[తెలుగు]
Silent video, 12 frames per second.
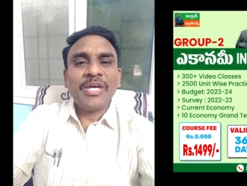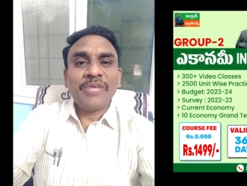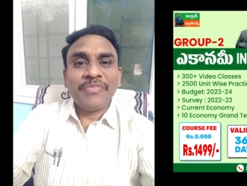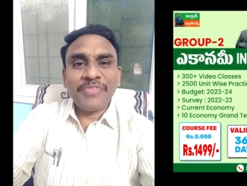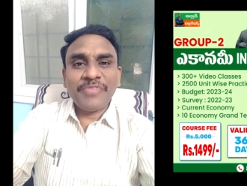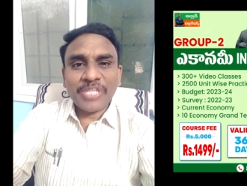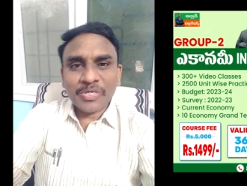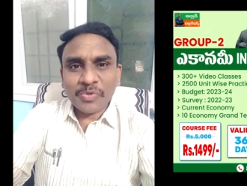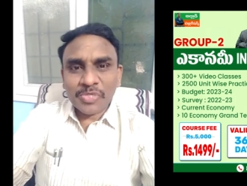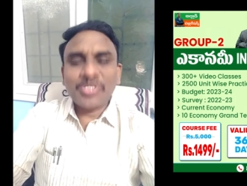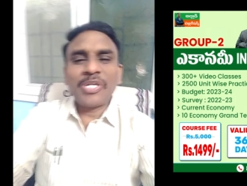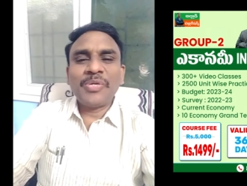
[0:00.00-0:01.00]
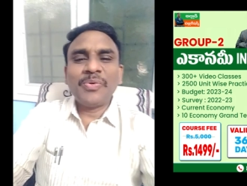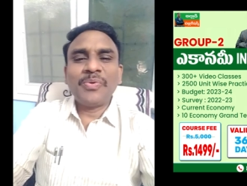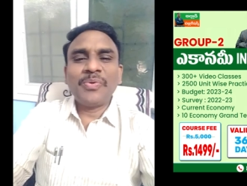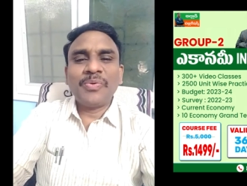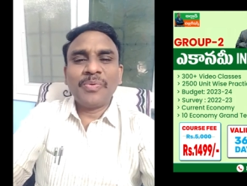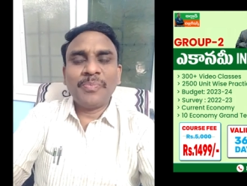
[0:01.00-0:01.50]
వివిధ కోర్సులను
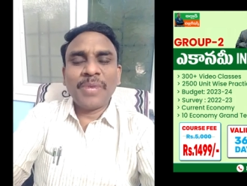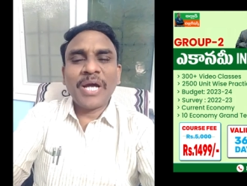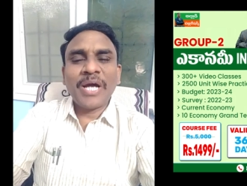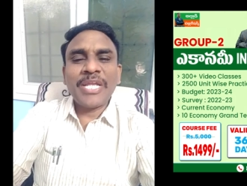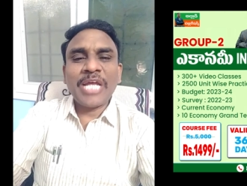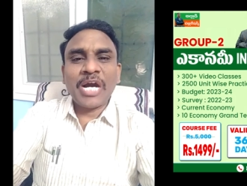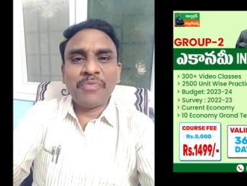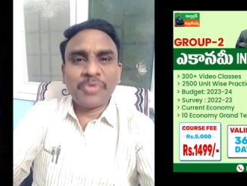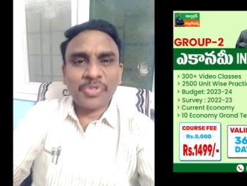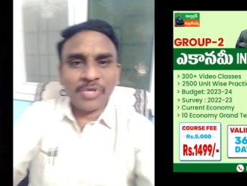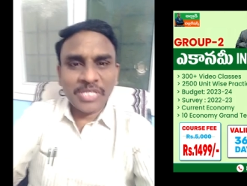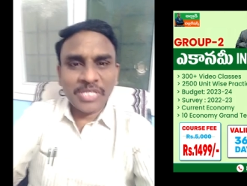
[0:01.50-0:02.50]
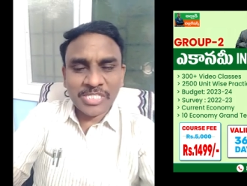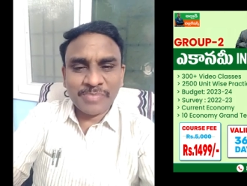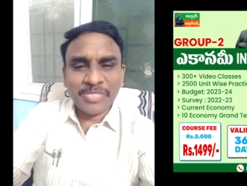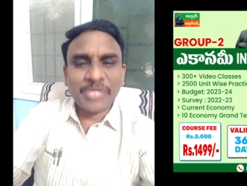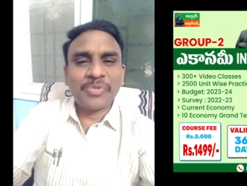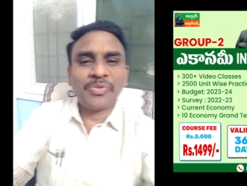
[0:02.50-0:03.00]
భారీ ఆఫర్తో
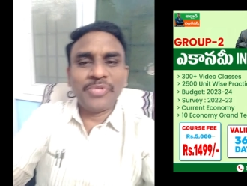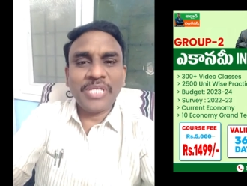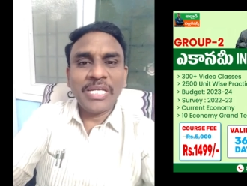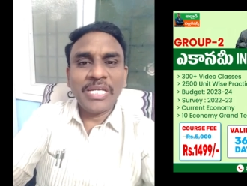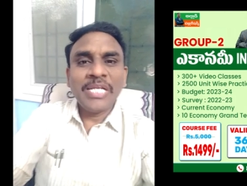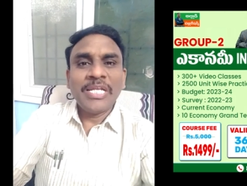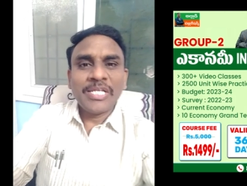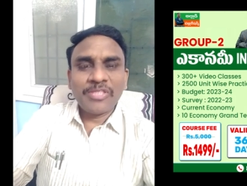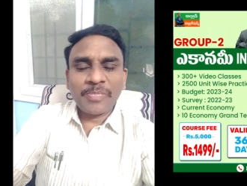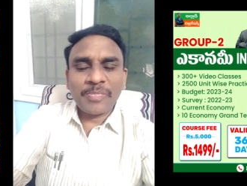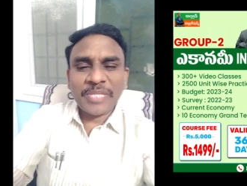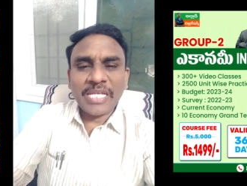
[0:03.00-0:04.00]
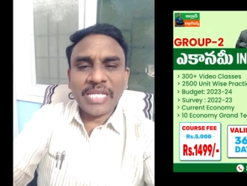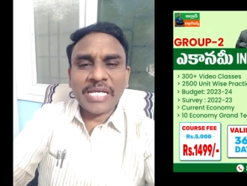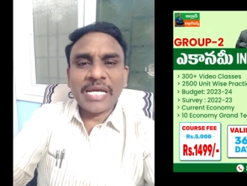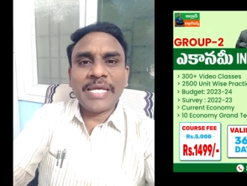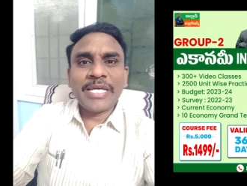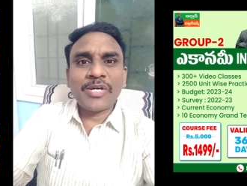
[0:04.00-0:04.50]
అందించడం జరుగుతుంది ఇందులో
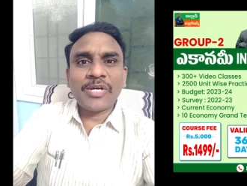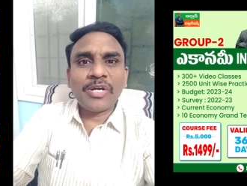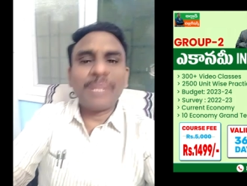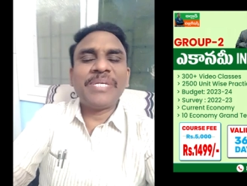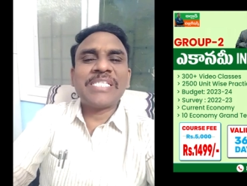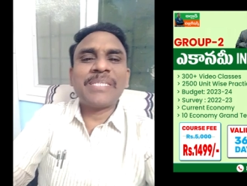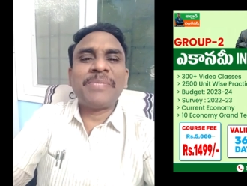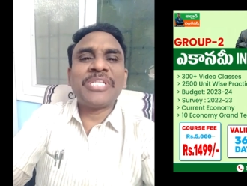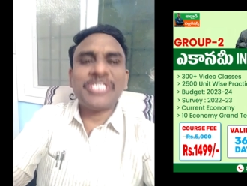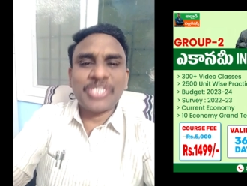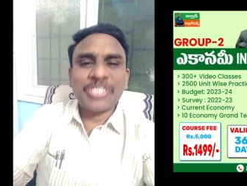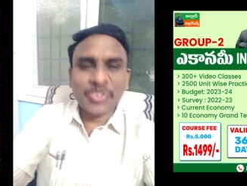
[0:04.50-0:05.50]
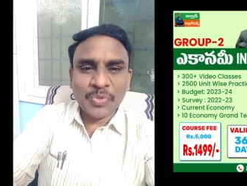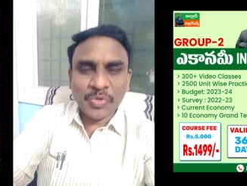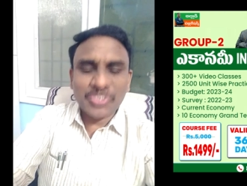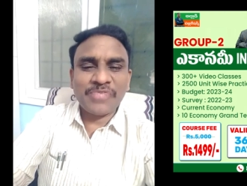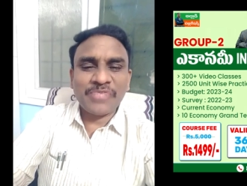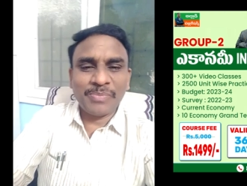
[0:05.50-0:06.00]
ప్రధానంగా ఎకానమీకి సంబంధించిన
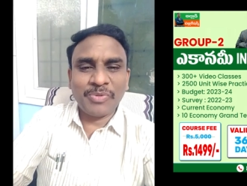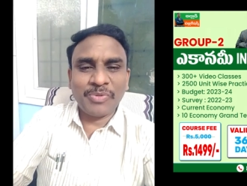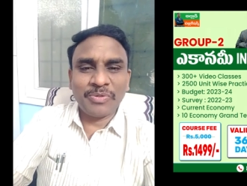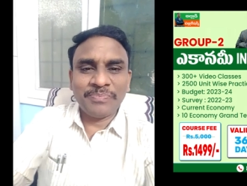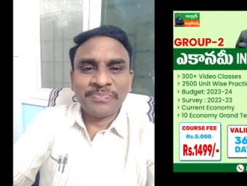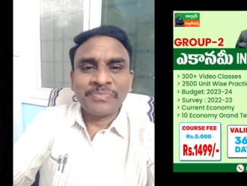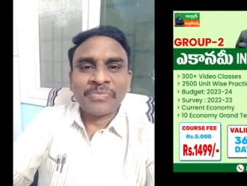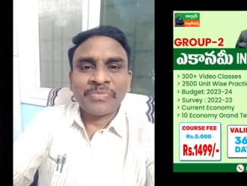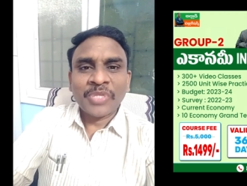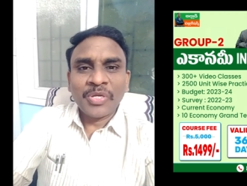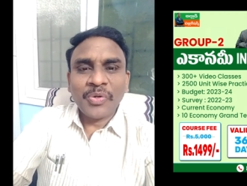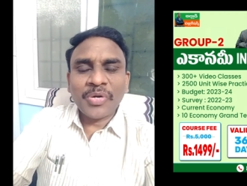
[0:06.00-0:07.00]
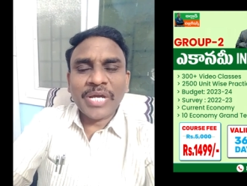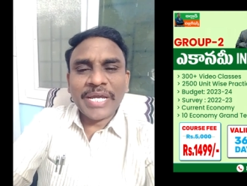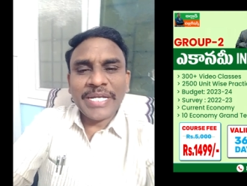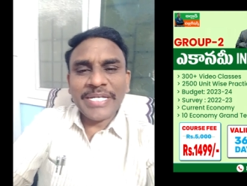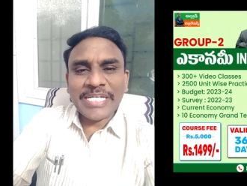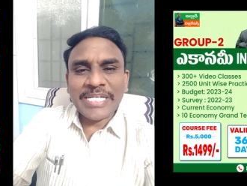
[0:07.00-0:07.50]
కోర్సు విషయంలో ఒక
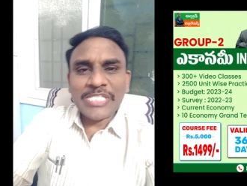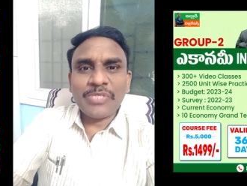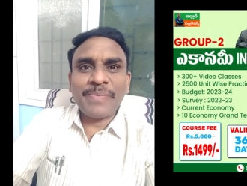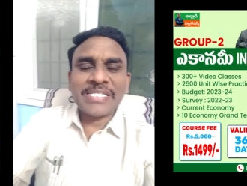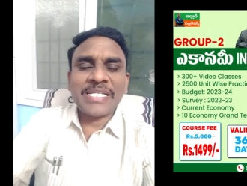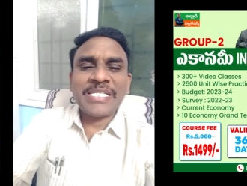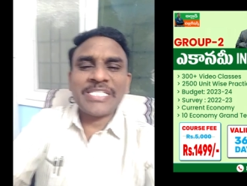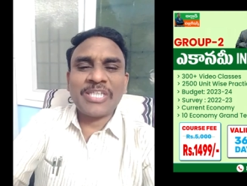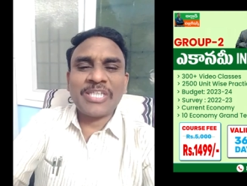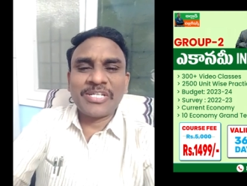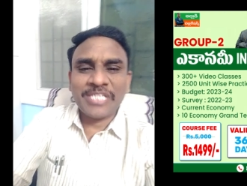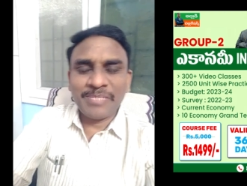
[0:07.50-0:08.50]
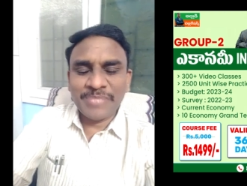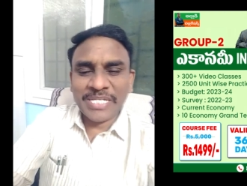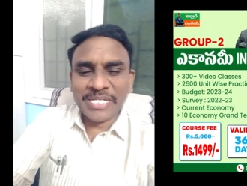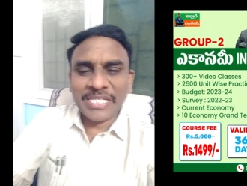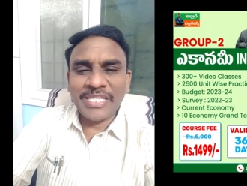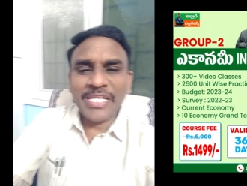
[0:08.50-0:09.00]
ఇంటెన్సివ్ బ్యాచ్ అనేది స్టార్ట్ చేయడం
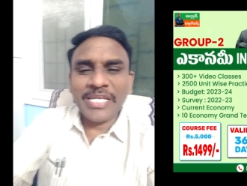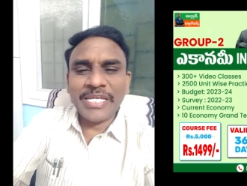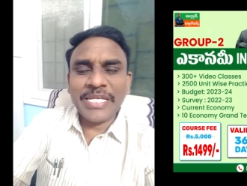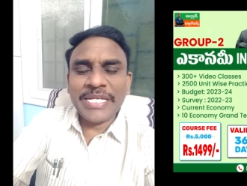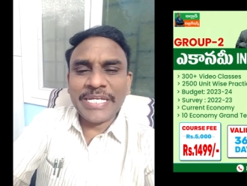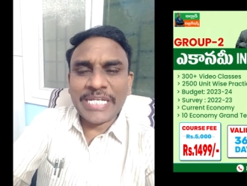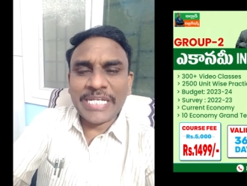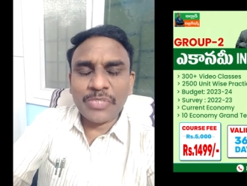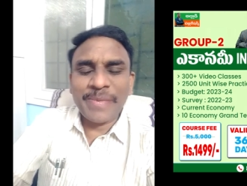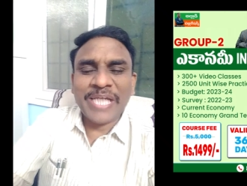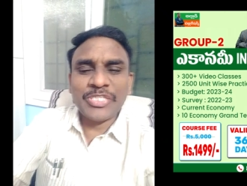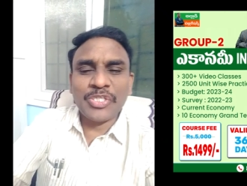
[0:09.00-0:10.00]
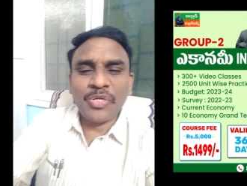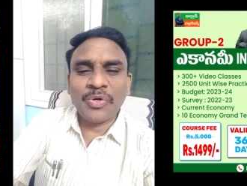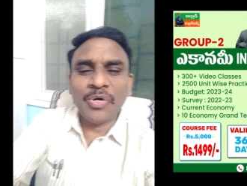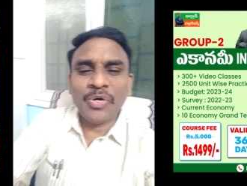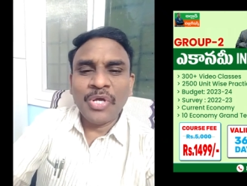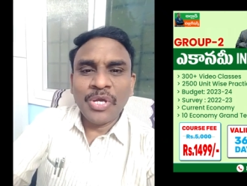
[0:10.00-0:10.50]
జరిగింది ఈ ఇంటెన్సివ్ బ్యాచ్లో
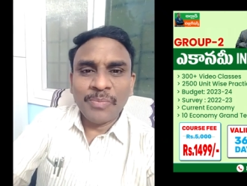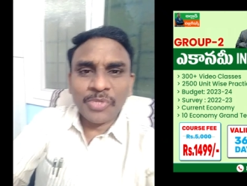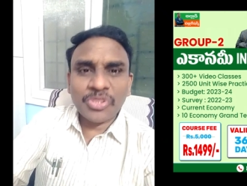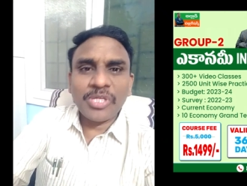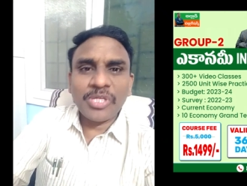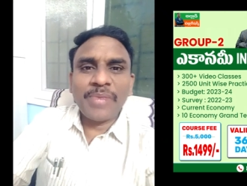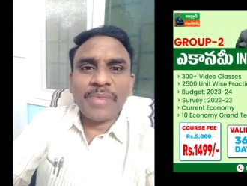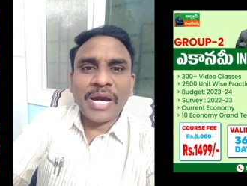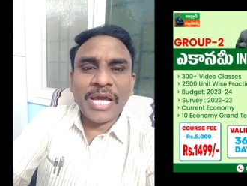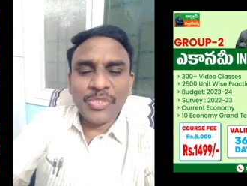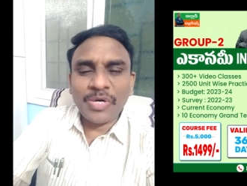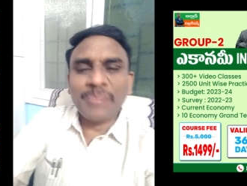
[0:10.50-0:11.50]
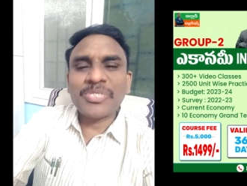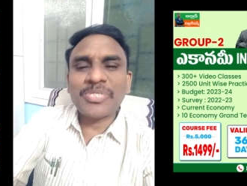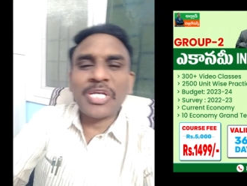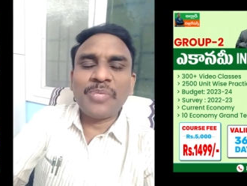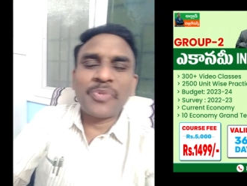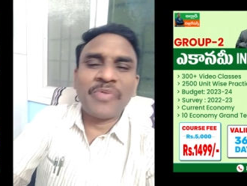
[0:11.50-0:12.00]
మొత్తం ఐదు
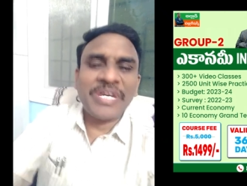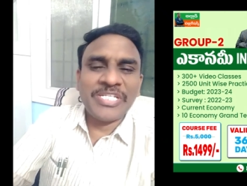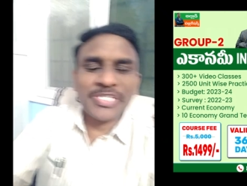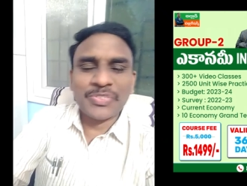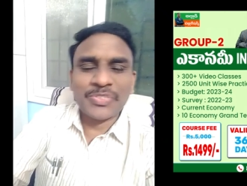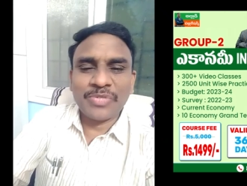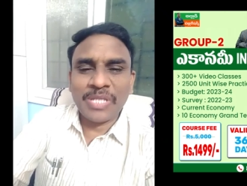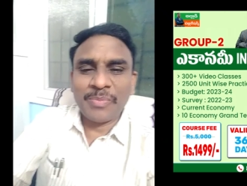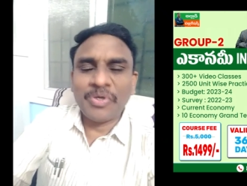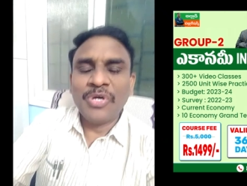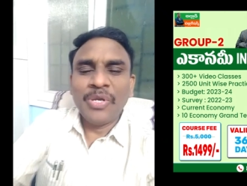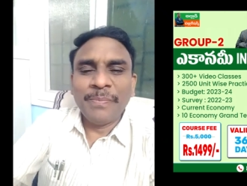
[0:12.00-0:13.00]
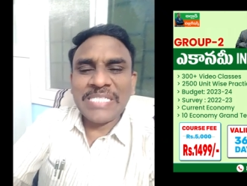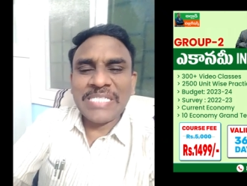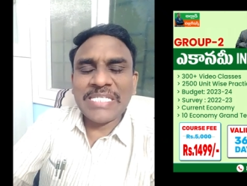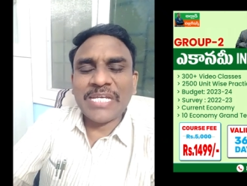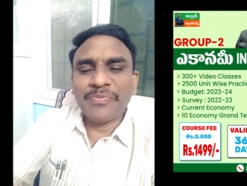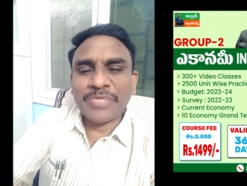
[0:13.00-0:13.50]
అంశాలను ప్రొవైడ్ చేస్తున్నాము
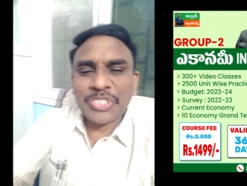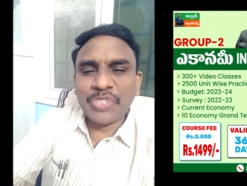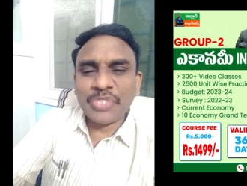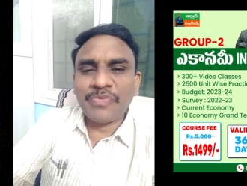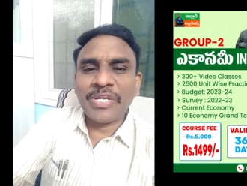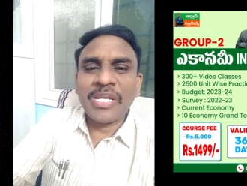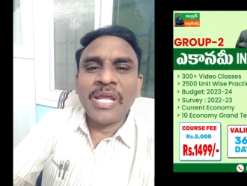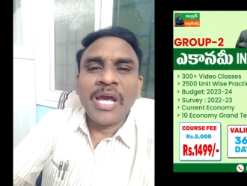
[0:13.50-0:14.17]
బేసిక్ ఫస్ట్ వన్